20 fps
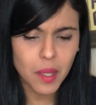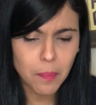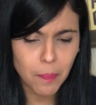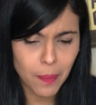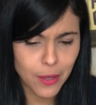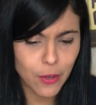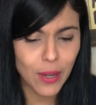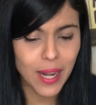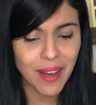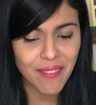
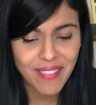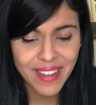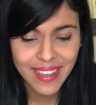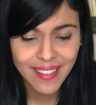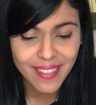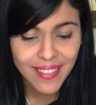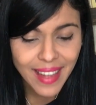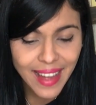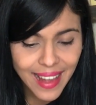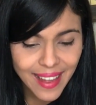Pero la
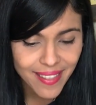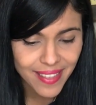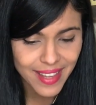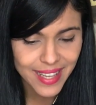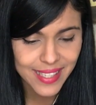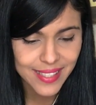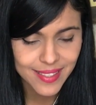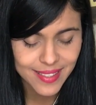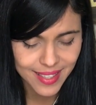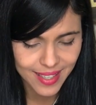verdad
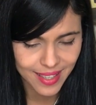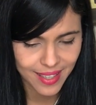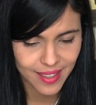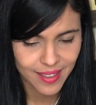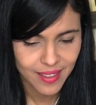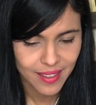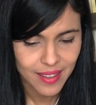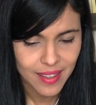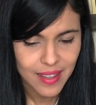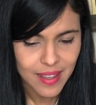es
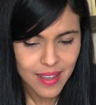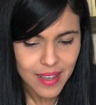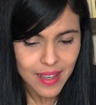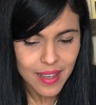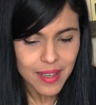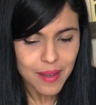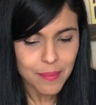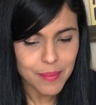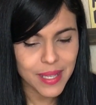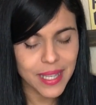que
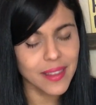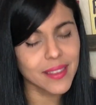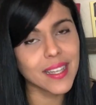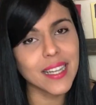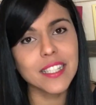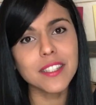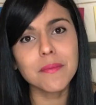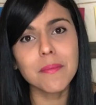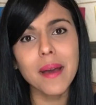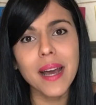
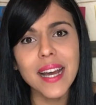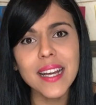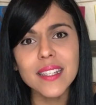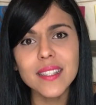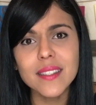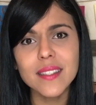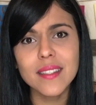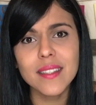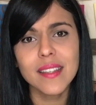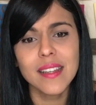mientras
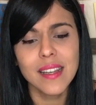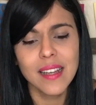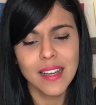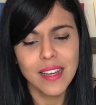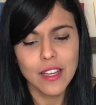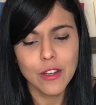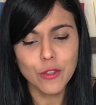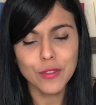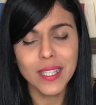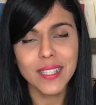más
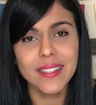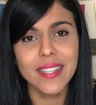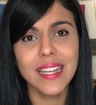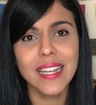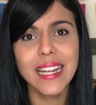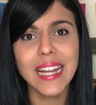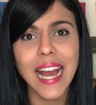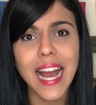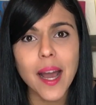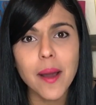nos
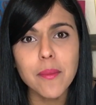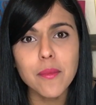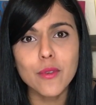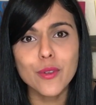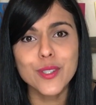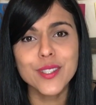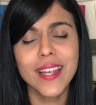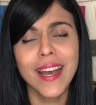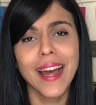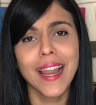
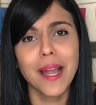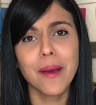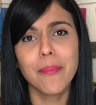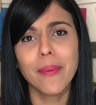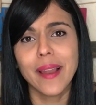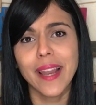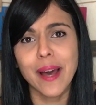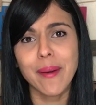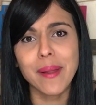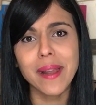acercamos a la
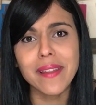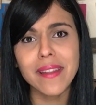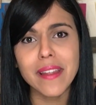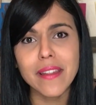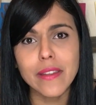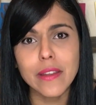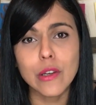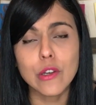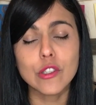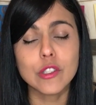palabra
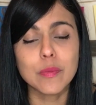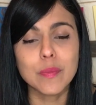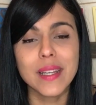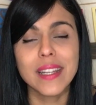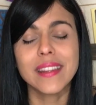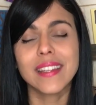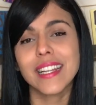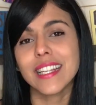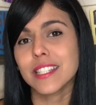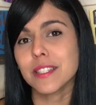de Dios,
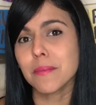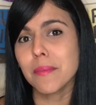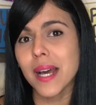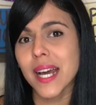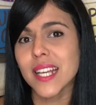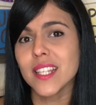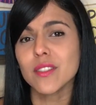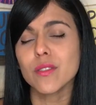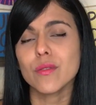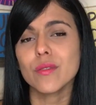mientras
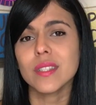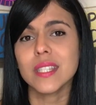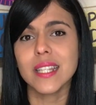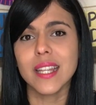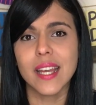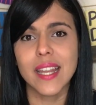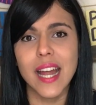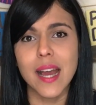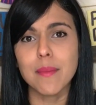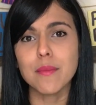más
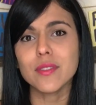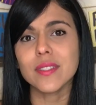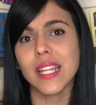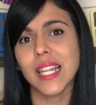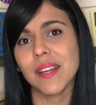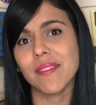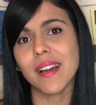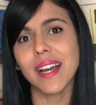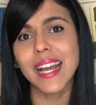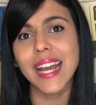consideramos
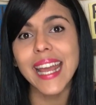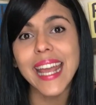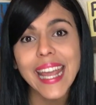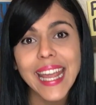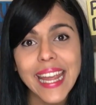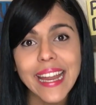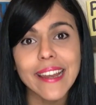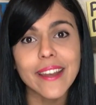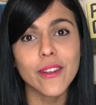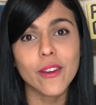el
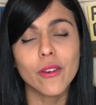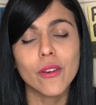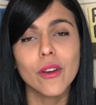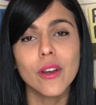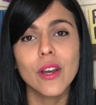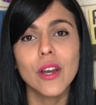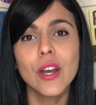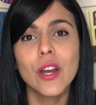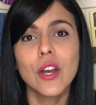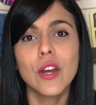Evangelio,
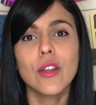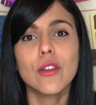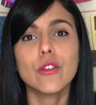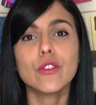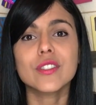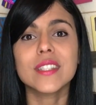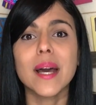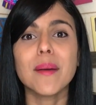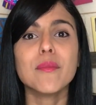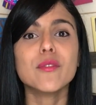
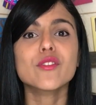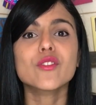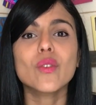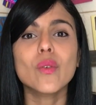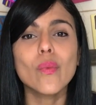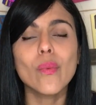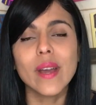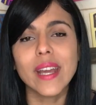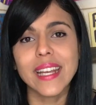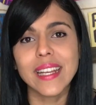nos damos
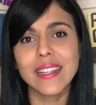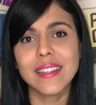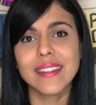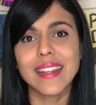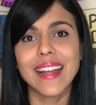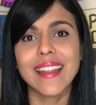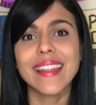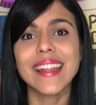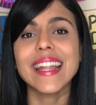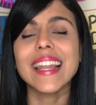
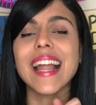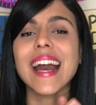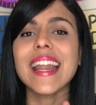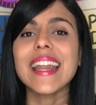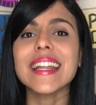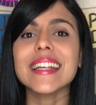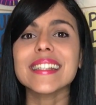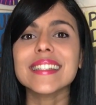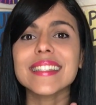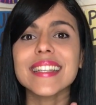cuenta de
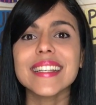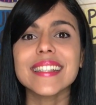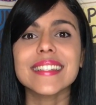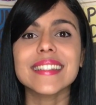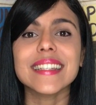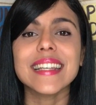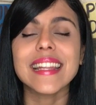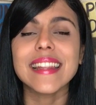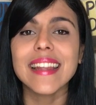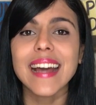la
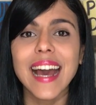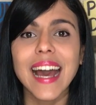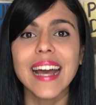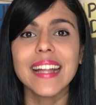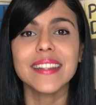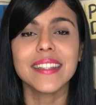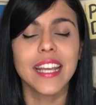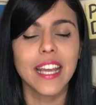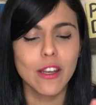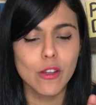
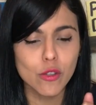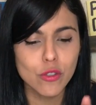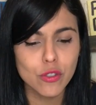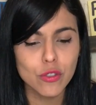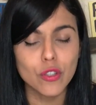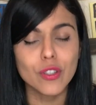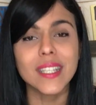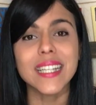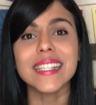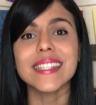necesidad que
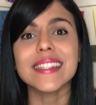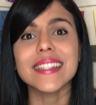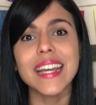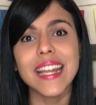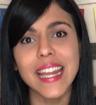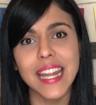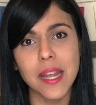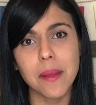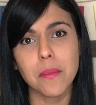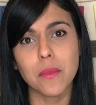nosotras
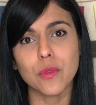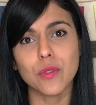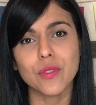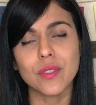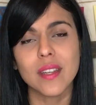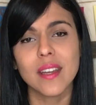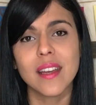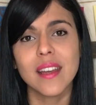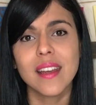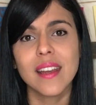
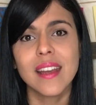tenemos